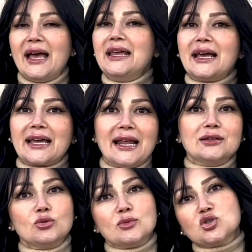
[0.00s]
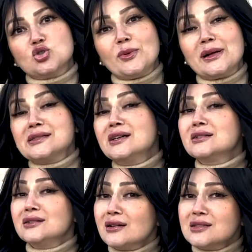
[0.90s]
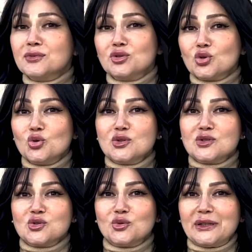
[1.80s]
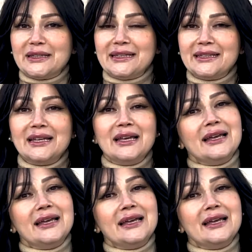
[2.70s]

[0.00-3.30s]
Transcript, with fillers: هي الاكلات والمشروبات صارت طقس من طقوس السوريين